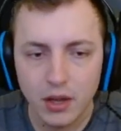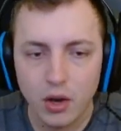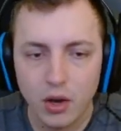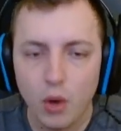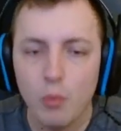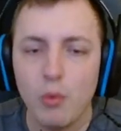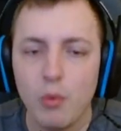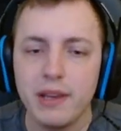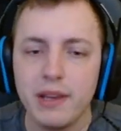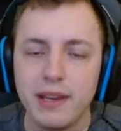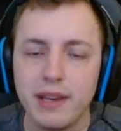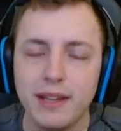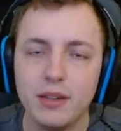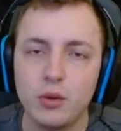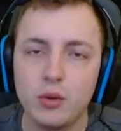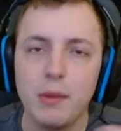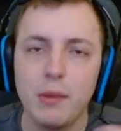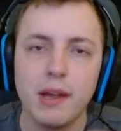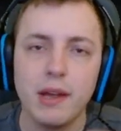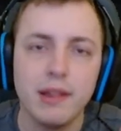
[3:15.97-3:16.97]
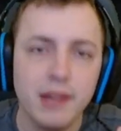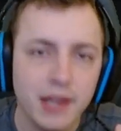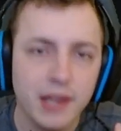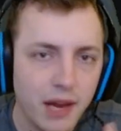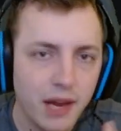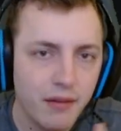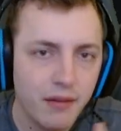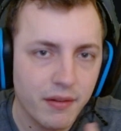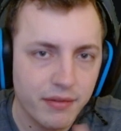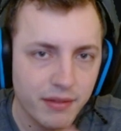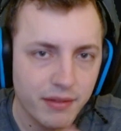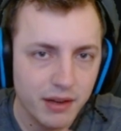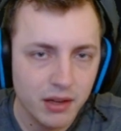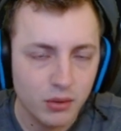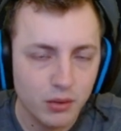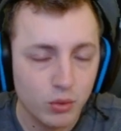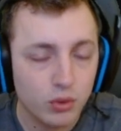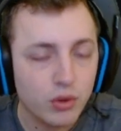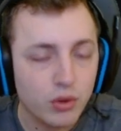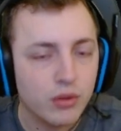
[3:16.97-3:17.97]
en moyenne combien de dégâts il va
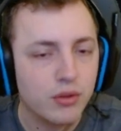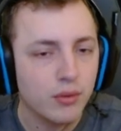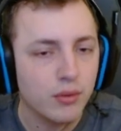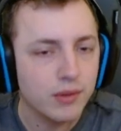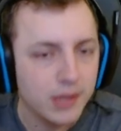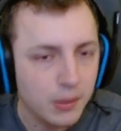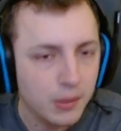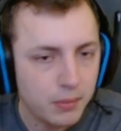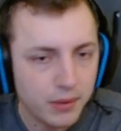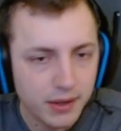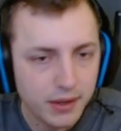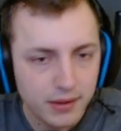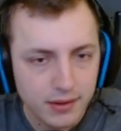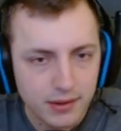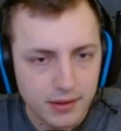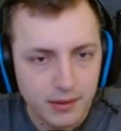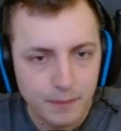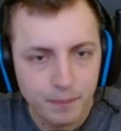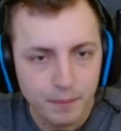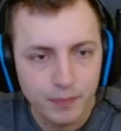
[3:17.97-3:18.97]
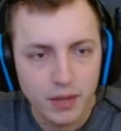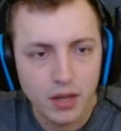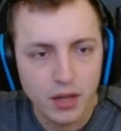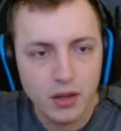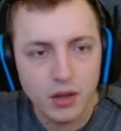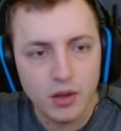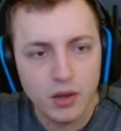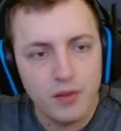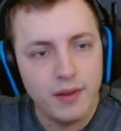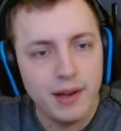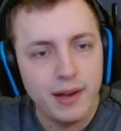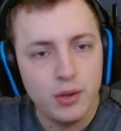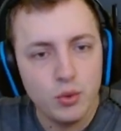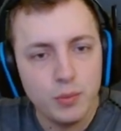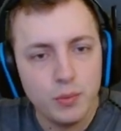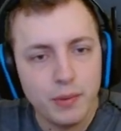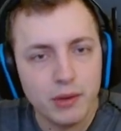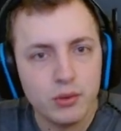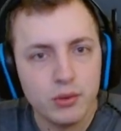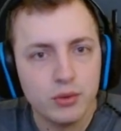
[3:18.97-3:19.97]
faire, donc euh, son DPS, euh, value
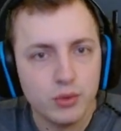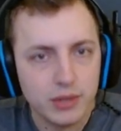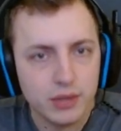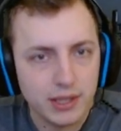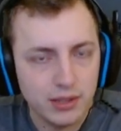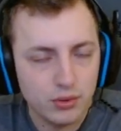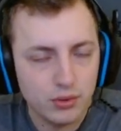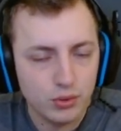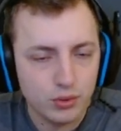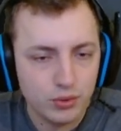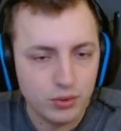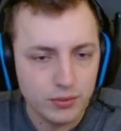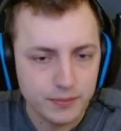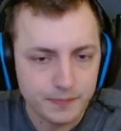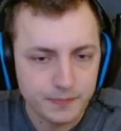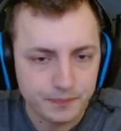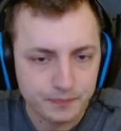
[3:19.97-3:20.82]
par le crit du coup.